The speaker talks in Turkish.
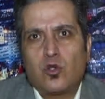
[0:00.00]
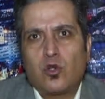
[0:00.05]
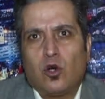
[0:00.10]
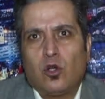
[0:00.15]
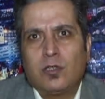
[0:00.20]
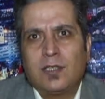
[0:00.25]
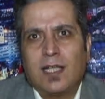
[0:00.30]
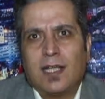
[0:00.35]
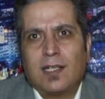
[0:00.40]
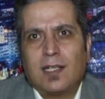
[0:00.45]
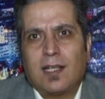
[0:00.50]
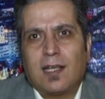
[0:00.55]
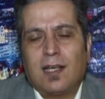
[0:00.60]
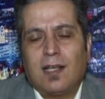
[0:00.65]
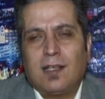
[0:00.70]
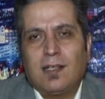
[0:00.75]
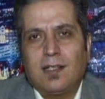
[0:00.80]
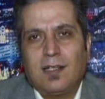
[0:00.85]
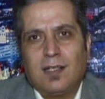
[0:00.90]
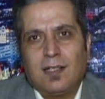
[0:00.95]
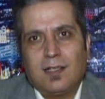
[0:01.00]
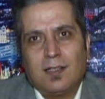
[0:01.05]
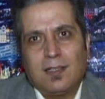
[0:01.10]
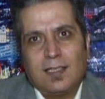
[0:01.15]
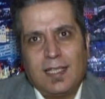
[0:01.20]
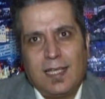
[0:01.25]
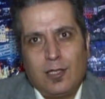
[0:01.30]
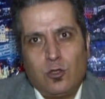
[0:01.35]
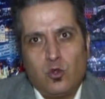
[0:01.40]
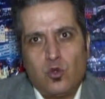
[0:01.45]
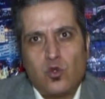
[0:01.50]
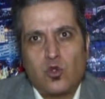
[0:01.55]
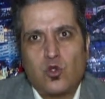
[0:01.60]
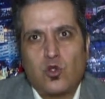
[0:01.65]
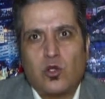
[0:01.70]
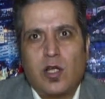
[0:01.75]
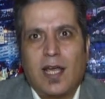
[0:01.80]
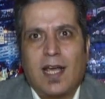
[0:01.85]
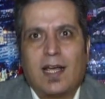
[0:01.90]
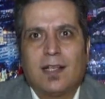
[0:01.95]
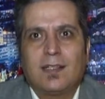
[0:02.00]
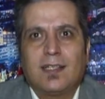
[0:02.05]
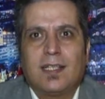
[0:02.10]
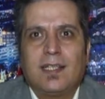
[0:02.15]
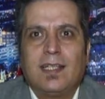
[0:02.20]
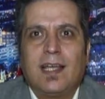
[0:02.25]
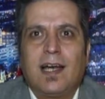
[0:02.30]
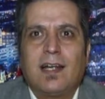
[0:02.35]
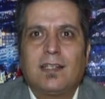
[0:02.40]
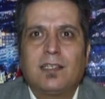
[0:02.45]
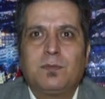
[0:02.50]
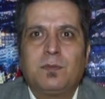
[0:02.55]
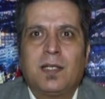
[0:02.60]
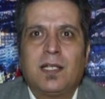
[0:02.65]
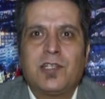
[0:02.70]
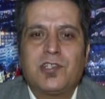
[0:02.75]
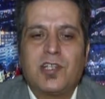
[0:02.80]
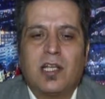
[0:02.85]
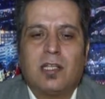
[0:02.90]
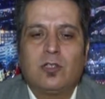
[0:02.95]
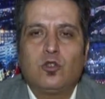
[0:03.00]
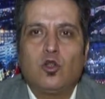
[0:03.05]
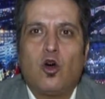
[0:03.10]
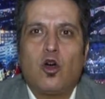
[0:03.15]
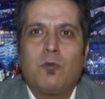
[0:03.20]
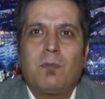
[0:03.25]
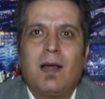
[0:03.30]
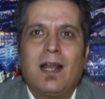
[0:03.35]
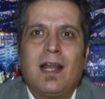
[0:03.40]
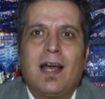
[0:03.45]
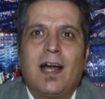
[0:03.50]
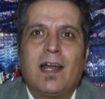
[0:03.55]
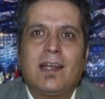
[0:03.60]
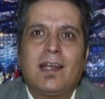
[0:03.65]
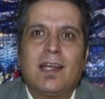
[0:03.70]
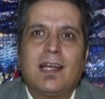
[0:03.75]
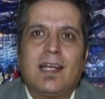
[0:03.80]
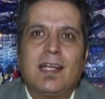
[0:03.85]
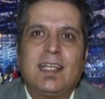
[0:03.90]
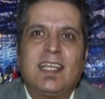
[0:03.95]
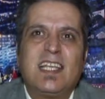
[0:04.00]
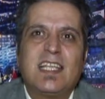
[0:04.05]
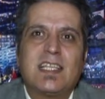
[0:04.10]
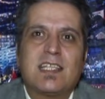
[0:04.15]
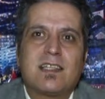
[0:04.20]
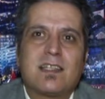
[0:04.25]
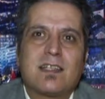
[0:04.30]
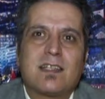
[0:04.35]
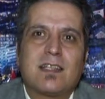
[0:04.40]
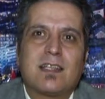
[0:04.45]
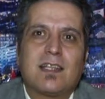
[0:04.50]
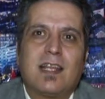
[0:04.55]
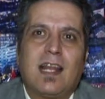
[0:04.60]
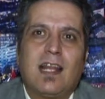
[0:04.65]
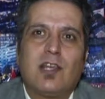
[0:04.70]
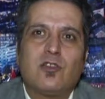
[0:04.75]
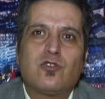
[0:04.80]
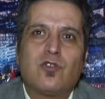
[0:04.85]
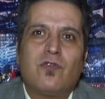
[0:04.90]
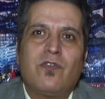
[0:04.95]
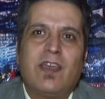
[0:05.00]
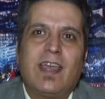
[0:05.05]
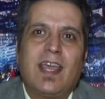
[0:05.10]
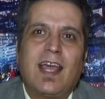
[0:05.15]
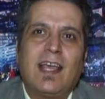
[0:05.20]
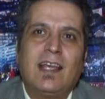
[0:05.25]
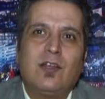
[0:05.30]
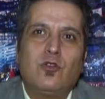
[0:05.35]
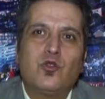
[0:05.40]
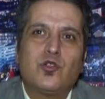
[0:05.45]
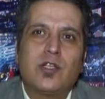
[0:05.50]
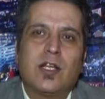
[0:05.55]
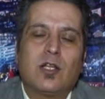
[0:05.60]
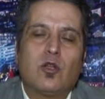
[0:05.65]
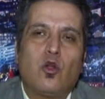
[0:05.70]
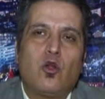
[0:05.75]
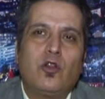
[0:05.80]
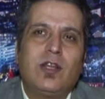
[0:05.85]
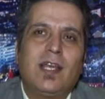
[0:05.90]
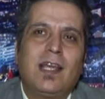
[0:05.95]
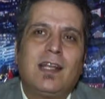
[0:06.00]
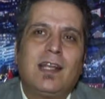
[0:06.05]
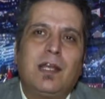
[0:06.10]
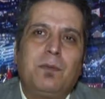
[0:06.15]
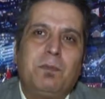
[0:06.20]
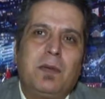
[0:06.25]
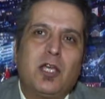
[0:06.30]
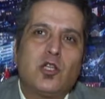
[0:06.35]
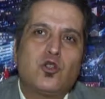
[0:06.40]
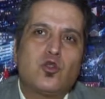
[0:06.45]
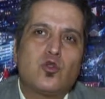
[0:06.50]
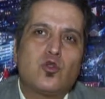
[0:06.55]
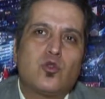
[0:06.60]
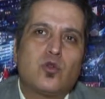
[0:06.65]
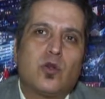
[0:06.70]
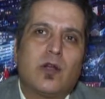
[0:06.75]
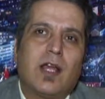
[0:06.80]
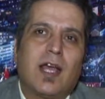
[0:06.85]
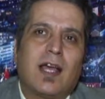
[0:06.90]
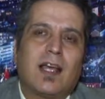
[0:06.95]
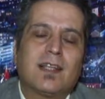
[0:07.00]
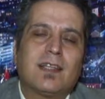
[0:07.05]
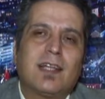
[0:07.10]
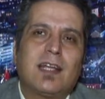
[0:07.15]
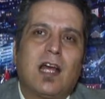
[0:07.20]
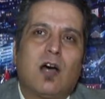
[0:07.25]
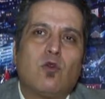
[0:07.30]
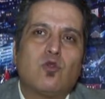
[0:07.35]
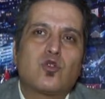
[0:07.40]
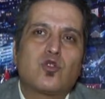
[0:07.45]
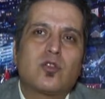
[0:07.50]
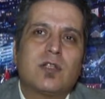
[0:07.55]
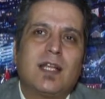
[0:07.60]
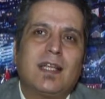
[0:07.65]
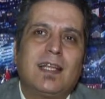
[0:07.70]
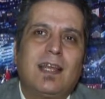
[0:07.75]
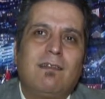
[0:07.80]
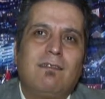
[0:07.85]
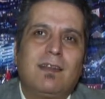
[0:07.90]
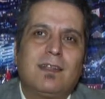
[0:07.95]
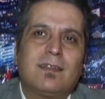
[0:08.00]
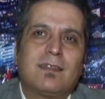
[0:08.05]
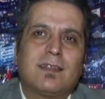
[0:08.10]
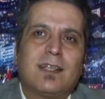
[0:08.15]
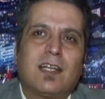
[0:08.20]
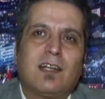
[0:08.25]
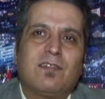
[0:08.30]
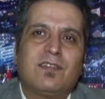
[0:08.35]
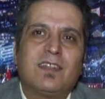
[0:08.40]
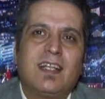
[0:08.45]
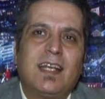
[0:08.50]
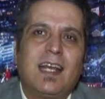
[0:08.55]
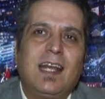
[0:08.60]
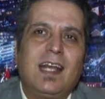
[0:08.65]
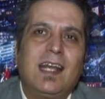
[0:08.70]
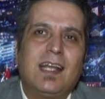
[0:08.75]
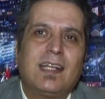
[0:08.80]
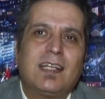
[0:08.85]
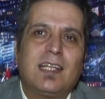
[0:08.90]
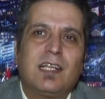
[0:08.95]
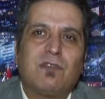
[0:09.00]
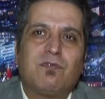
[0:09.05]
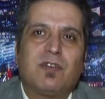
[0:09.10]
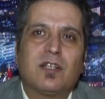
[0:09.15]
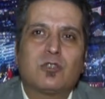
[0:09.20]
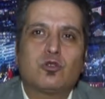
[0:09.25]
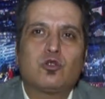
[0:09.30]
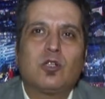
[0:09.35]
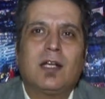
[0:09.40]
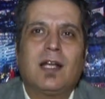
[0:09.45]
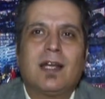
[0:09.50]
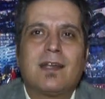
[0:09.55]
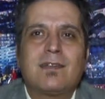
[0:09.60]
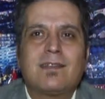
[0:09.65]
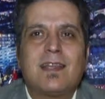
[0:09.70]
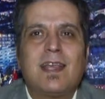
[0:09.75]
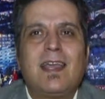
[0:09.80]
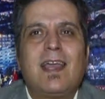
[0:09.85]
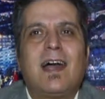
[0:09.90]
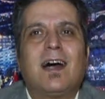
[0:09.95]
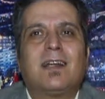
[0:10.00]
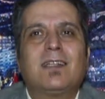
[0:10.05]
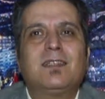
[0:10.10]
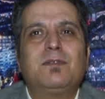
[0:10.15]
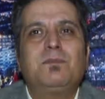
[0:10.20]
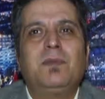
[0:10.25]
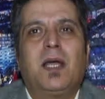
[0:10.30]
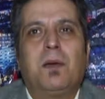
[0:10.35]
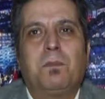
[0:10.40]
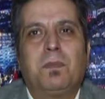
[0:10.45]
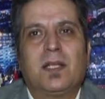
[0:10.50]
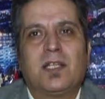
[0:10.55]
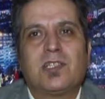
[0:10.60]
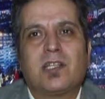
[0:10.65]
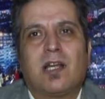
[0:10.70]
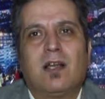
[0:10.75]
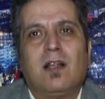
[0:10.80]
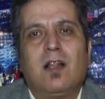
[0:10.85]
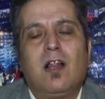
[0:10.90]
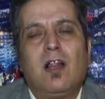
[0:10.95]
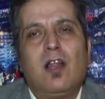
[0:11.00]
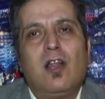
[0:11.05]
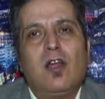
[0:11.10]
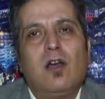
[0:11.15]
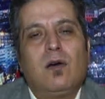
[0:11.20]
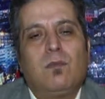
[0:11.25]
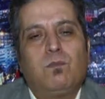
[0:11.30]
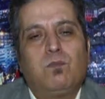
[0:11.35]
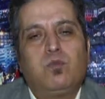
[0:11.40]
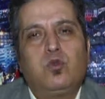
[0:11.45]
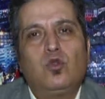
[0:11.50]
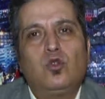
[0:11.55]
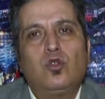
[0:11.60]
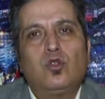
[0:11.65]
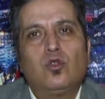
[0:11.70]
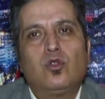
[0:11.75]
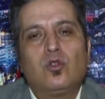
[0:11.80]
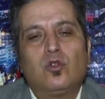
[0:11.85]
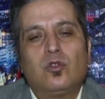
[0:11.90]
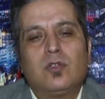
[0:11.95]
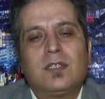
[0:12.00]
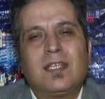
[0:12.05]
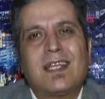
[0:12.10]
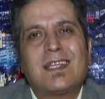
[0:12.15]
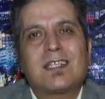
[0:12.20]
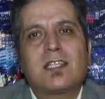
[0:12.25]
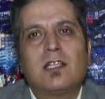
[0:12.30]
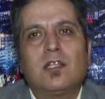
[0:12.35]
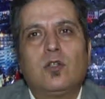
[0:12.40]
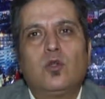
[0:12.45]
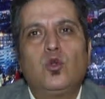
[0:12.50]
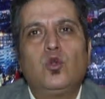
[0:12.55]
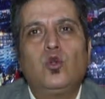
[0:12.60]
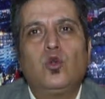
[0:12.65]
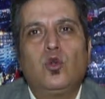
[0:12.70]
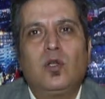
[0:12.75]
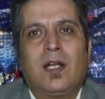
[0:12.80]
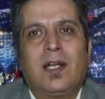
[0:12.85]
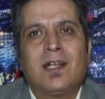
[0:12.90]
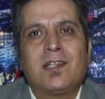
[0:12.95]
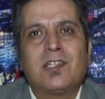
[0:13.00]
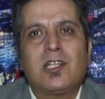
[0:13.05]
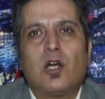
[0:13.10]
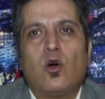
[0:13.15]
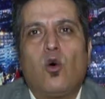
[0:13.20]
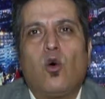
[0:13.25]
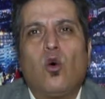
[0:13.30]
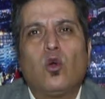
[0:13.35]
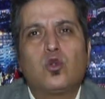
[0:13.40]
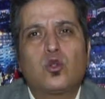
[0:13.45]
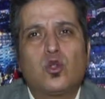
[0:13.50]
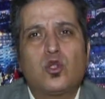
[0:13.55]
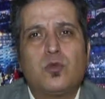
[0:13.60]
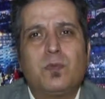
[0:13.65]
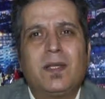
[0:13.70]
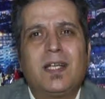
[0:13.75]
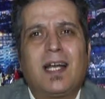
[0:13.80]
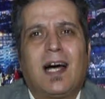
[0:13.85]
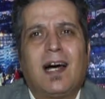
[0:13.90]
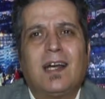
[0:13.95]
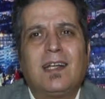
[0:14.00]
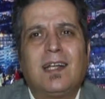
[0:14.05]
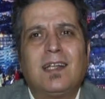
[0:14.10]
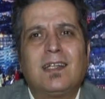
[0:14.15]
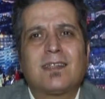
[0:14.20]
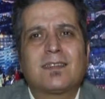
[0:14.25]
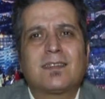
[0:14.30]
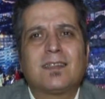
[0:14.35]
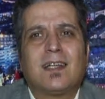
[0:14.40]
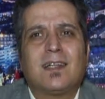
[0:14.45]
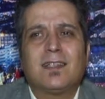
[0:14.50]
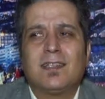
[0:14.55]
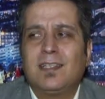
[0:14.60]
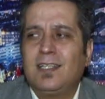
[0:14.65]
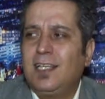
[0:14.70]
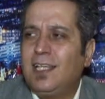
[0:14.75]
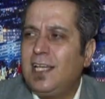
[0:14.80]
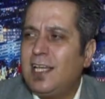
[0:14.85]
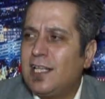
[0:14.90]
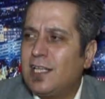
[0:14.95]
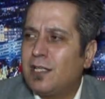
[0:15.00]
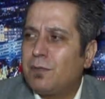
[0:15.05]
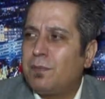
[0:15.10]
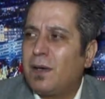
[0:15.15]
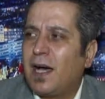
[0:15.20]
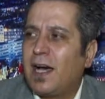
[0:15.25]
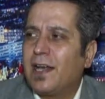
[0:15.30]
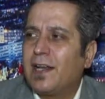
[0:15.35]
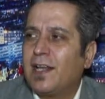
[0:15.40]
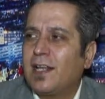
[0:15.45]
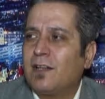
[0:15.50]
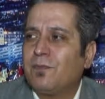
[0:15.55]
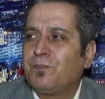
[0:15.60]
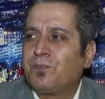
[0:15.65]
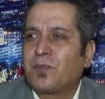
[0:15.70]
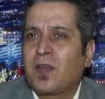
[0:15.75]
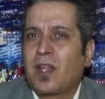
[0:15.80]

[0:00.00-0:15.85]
euro onlar 700 euroya kadar yardım alacak. Normal haneler GİS televizyon ve yayın ücret ödeyenler 500 euroya kadar Avusturya devleti tarafından elektrik faturalarınıza yardım yapılacak. Bu nasıl uygulanacak? 31 Aralık'tan itibaren